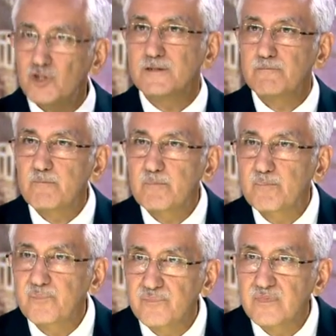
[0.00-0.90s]
bölüyorum
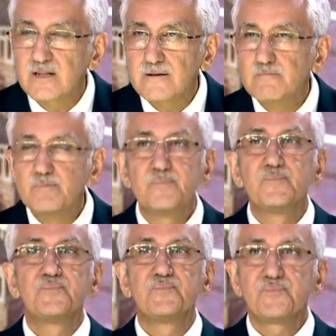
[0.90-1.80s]
ama bu arada
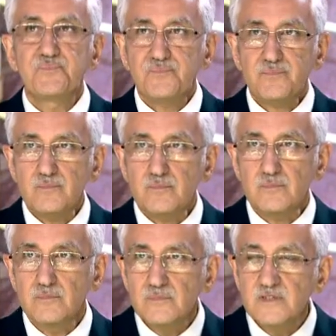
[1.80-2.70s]
tabii ki
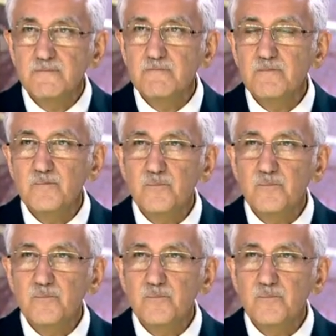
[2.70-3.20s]
Hunlar zamanında